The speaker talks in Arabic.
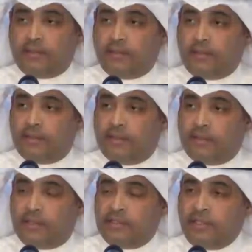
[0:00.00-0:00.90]

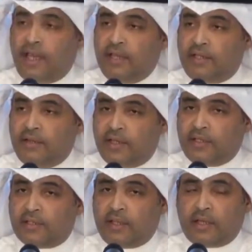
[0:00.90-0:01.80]
نتحدث
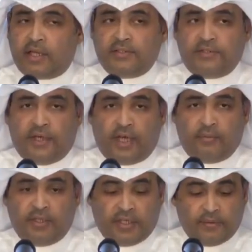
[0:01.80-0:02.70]
عن الطاقة
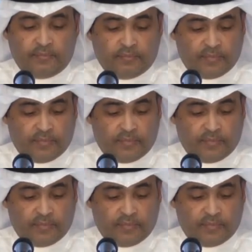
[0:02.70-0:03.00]
الاستيعابية